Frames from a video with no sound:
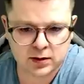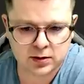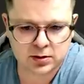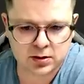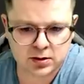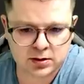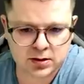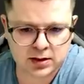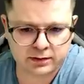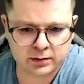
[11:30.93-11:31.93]
Jeszcze się
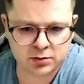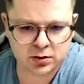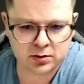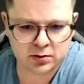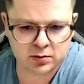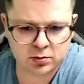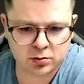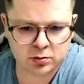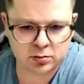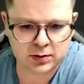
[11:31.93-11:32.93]
zastanawiam, czy
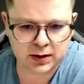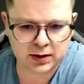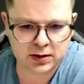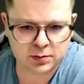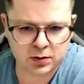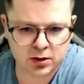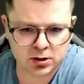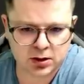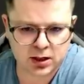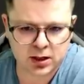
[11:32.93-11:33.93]
tutaj nie
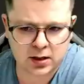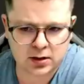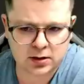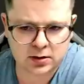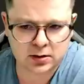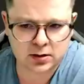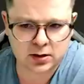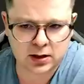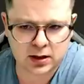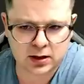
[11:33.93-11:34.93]
zbić. Tak,
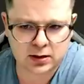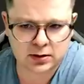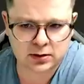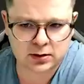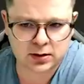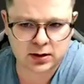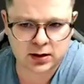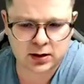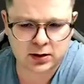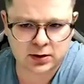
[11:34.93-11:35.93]
tak,
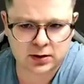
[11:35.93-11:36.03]
tak.